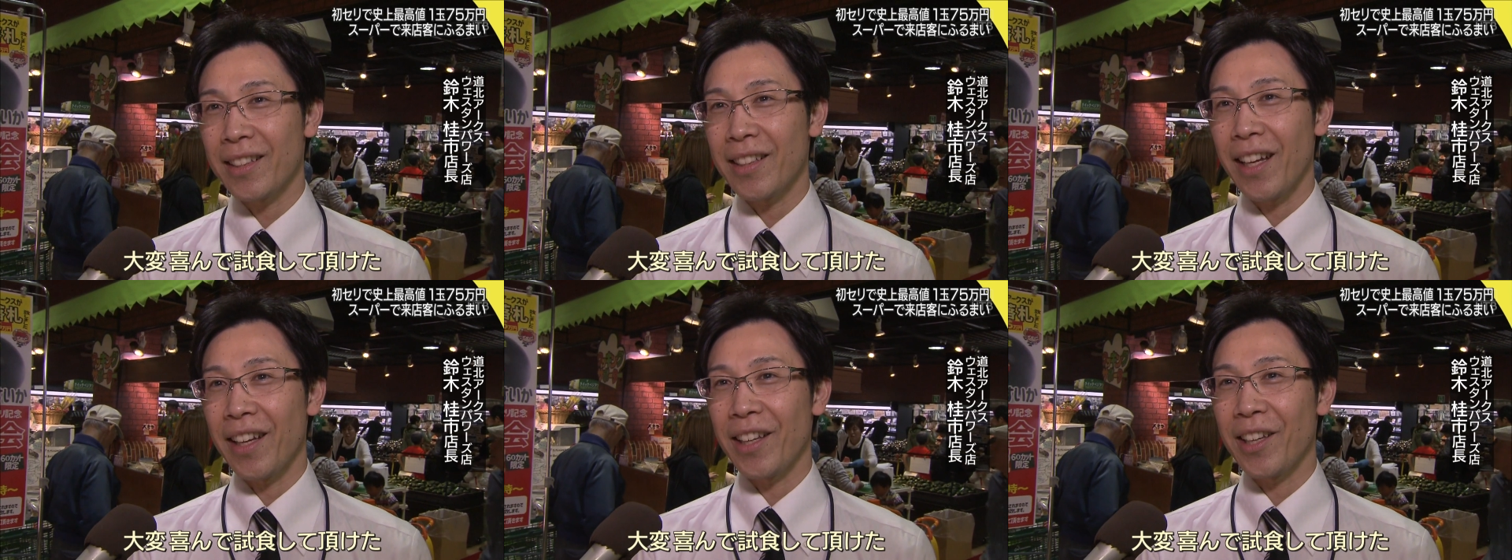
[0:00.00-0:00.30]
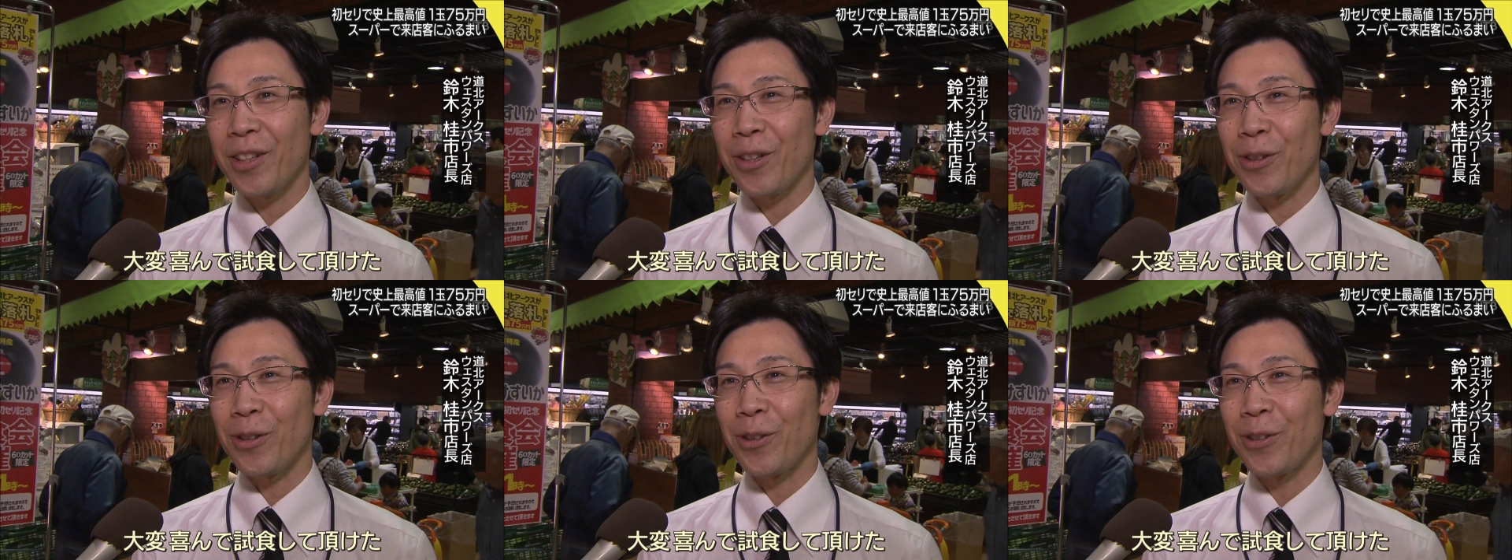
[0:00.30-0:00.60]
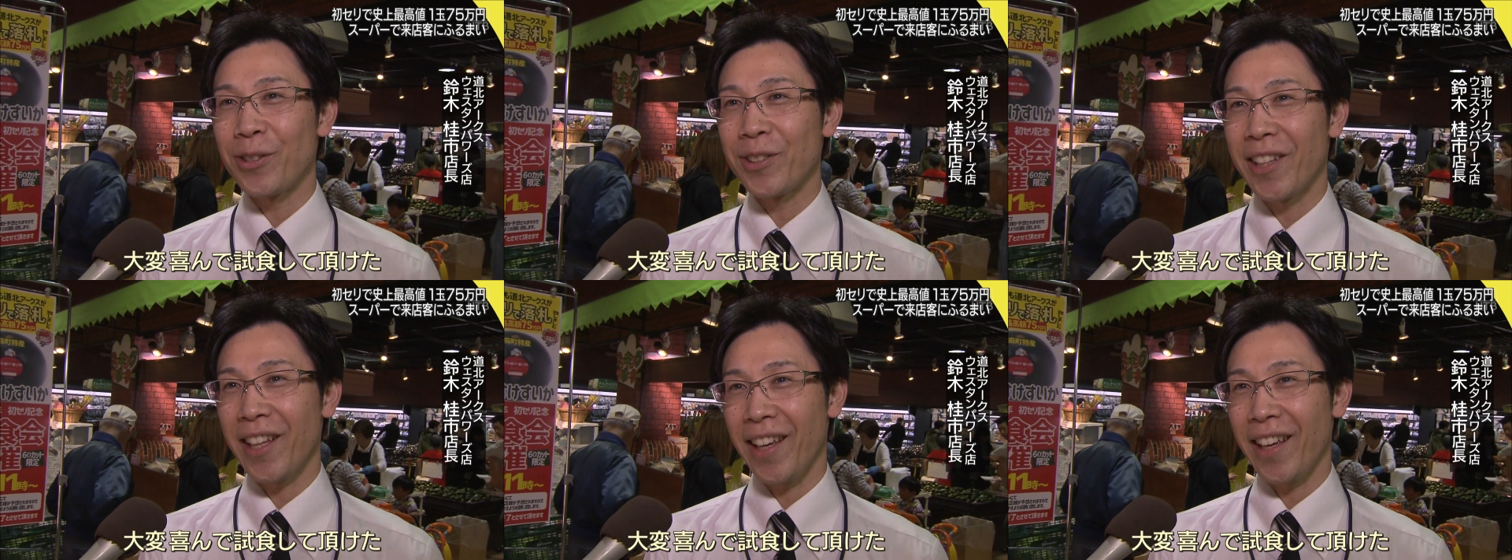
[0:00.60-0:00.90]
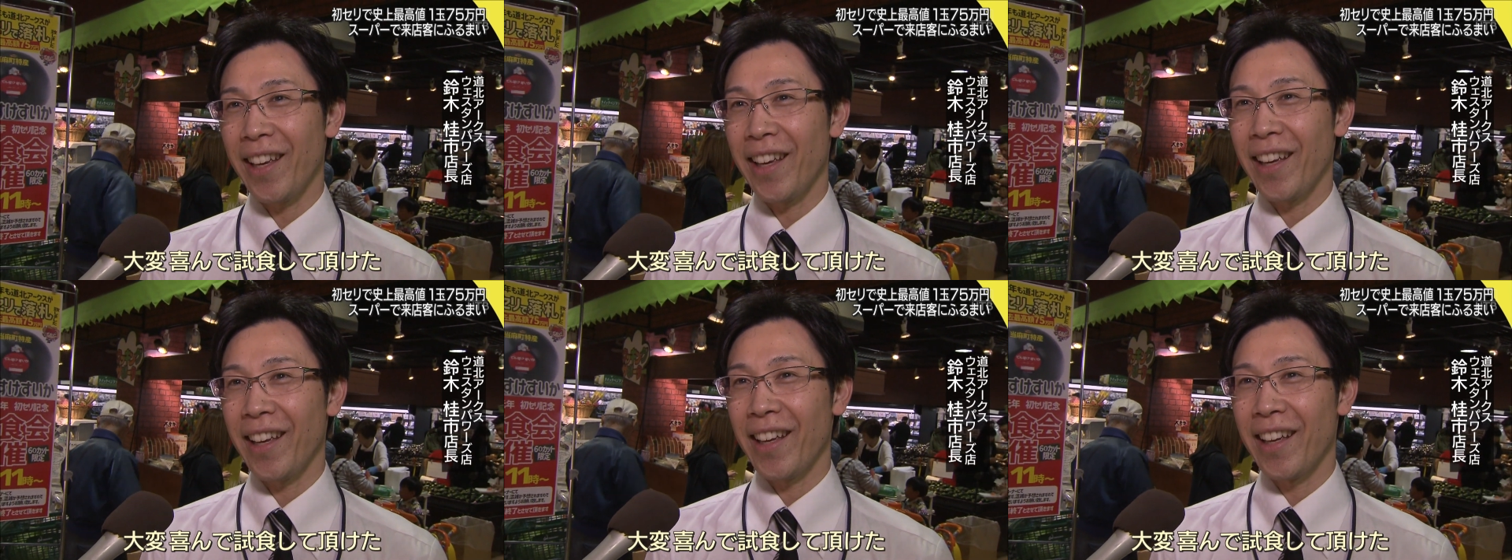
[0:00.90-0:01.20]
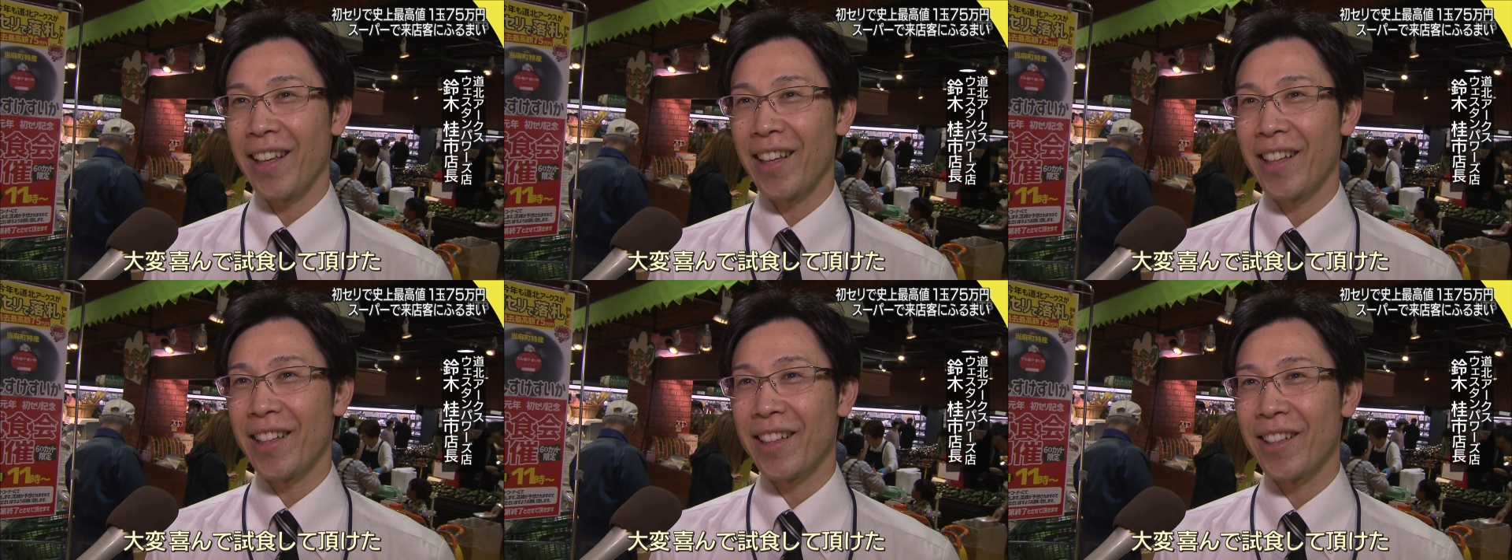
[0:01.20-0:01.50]
大変喜んで
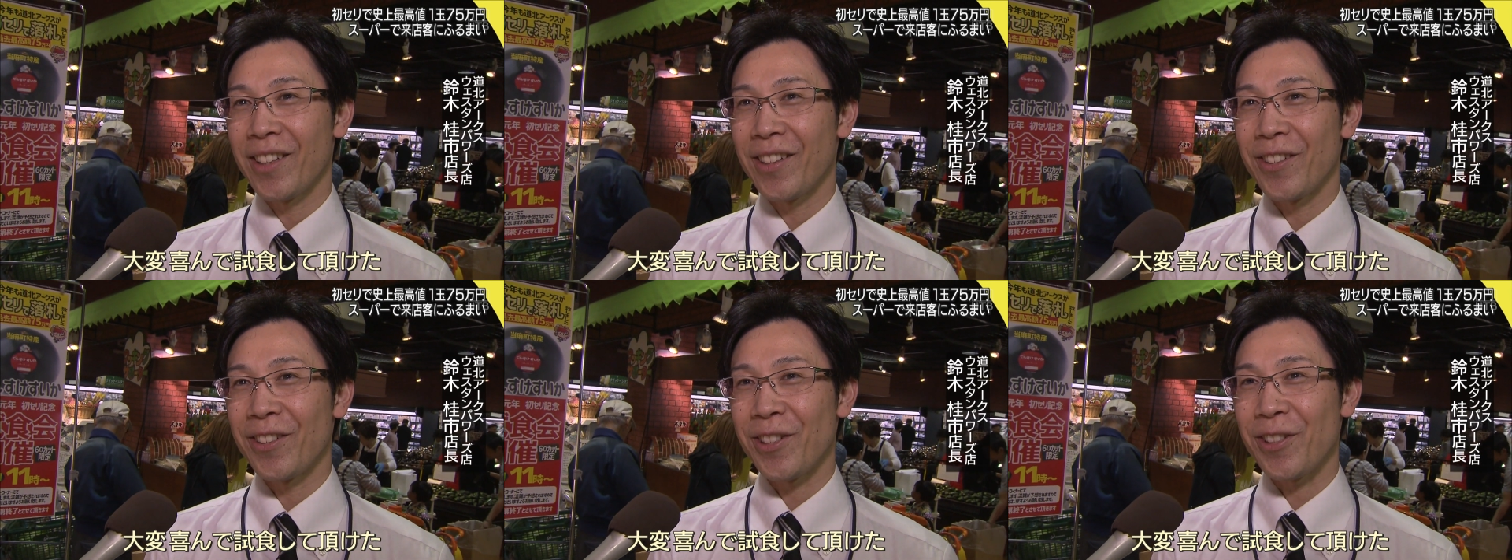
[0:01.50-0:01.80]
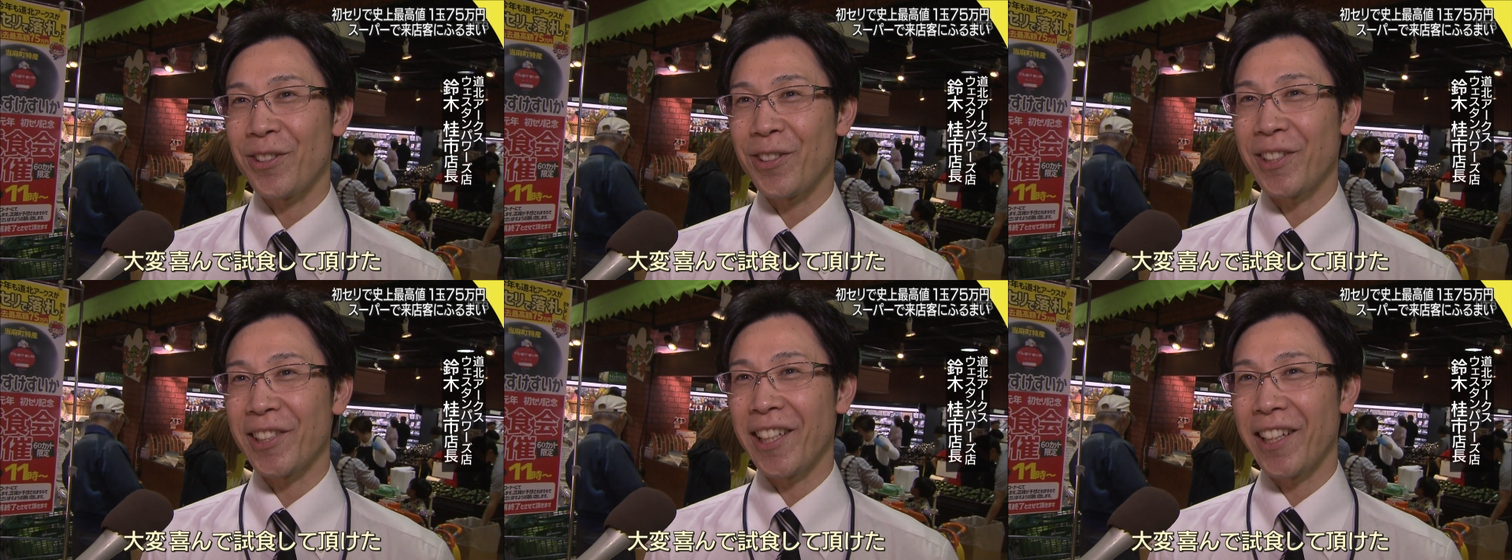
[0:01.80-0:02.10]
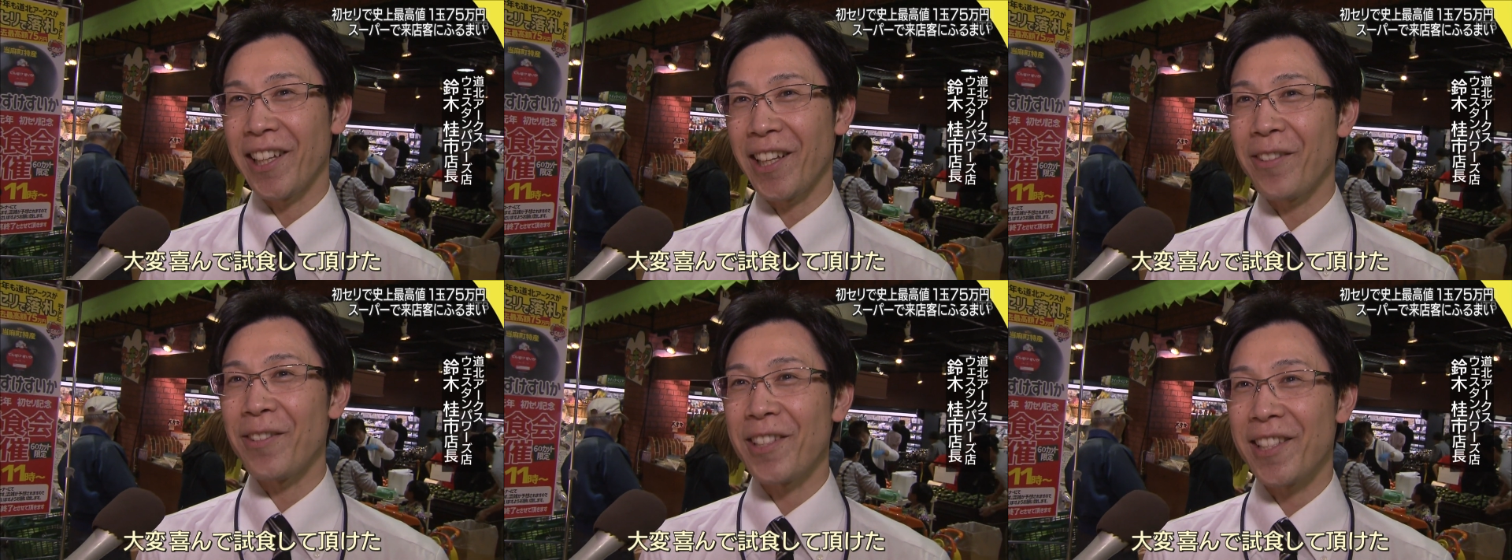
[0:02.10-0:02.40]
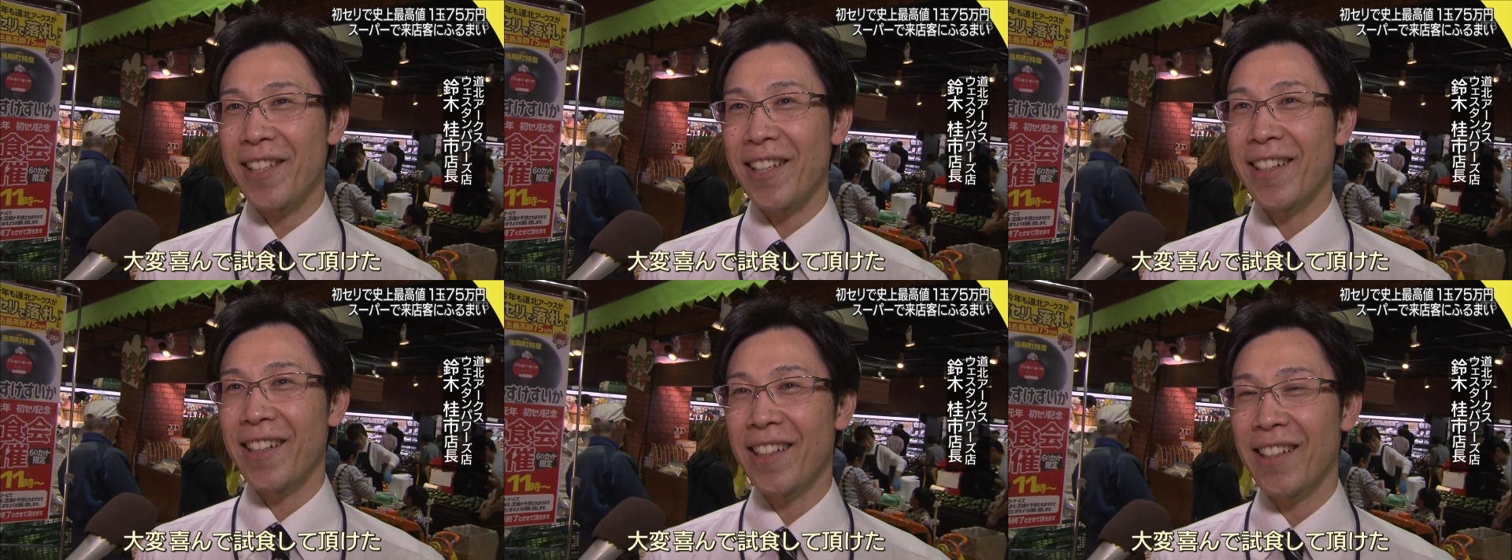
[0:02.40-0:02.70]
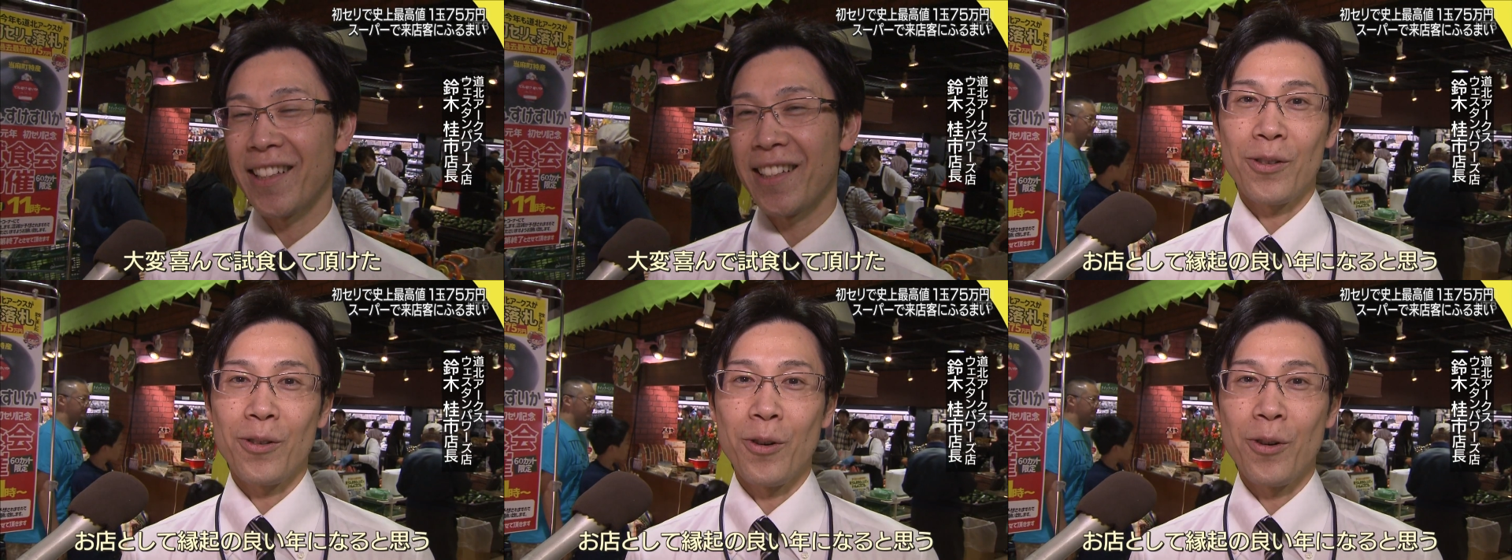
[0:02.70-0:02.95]
ご試食いただきました。